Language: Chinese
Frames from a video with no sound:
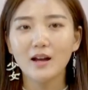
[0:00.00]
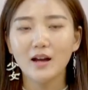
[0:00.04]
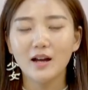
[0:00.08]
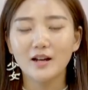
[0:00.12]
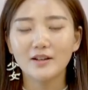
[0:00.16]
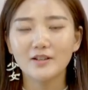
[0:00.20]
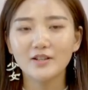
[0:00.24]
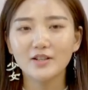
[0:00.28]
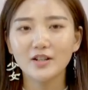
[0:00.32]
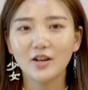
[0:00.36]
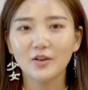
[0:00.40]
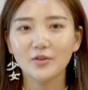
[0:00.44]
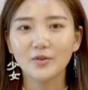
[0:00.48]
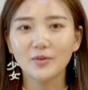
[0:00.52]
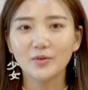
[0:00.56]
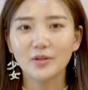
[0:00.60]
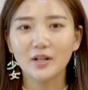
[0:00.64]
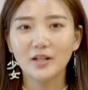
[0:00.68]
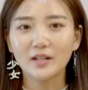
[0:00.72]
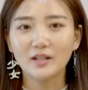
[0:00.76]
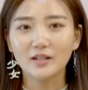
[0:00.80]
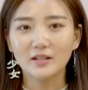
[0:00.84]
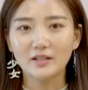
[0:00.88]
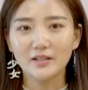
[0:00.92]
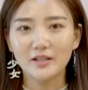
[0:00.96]
很少有
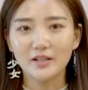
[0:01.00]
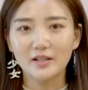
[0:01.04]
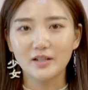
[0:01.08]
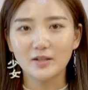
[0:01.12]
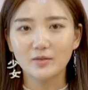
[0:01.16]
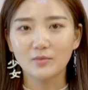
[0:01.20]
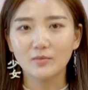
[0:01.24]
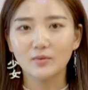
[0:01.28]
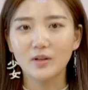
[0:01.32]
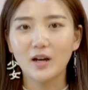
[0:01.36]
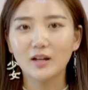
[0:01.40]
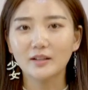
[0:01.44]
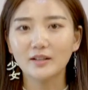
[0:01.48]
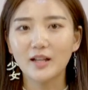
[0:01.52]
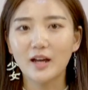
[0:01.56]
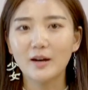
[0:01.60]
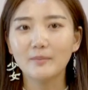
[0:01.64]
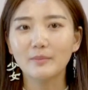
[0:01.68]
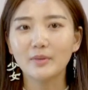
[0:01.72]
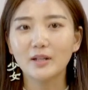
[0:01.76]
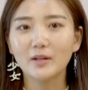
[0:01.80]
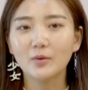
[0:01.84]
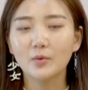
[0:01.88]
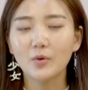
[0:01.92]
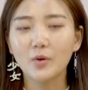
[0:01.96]
人可以进入到她
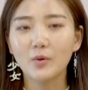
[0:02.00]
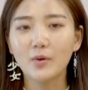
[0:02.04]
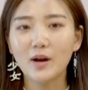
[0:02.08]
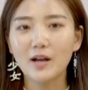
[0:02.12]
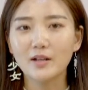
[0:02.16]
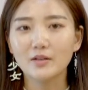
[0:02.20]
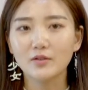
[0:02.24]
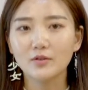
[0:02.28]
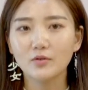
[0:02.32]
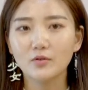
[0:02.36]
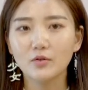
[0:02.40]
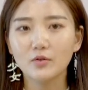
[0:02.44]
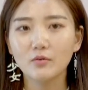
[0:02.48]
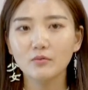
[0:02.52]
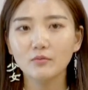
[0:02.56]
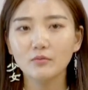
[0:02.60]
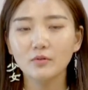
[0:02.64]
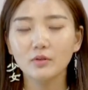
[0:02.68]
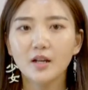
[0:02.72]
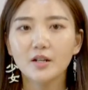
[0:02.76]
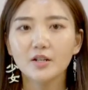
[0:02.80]
们的规划之中。